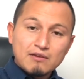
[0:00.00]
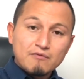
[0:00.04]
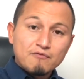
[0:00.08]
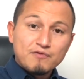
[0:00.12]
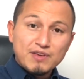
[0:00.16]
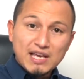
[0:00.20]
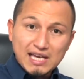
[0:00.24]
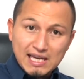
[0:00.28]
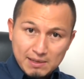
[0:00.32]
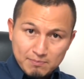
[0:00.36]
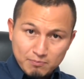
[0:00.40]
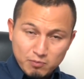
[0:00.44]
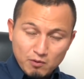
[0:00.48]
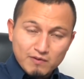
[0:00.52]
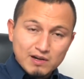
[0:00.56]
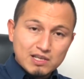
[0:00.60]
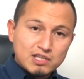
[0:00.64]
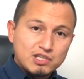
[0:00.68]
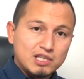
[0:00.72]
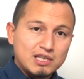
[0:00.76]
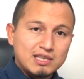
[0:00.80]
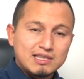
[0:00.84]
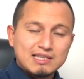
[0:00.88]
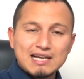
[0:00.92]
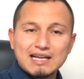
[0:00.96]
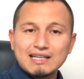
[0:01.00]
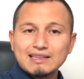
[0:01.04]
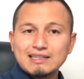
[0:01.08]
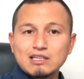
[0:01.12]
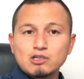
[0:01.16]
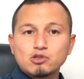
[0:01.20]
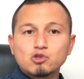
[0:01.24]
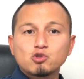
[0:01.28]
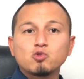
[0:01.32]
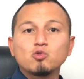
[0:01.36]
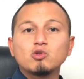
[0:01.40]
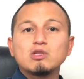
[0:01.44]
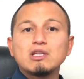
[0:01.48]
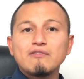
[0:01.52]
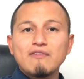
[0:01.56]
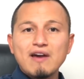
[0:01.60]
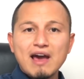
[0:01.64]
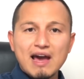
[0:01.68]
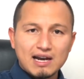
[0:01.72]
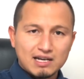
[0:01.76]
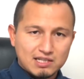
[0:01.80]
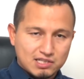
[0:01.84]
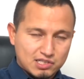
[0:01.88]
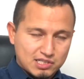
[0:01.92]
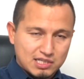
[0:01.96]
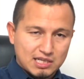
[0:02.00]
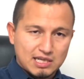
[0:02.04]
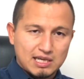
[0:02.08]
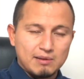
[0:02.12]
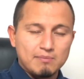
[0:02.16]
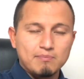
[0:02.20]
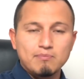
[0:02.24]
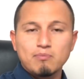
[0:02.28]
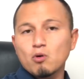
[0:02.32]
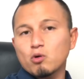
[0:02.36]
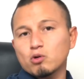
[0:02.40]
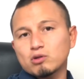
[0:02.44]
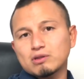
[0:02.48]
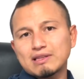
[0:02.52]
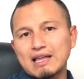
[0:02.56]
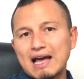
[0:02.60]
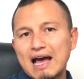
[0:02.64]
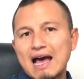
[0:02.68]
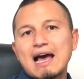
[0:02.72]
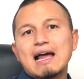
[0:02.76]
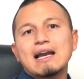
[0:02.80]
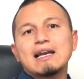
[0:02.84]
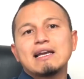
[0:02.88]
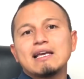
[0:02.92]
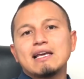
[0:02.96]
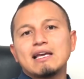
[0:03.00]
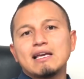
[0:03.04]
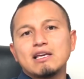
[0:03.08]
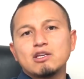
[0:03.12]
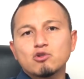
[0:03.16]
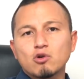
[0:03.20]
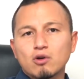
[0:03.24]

viene pubblicizzata su diversi portali,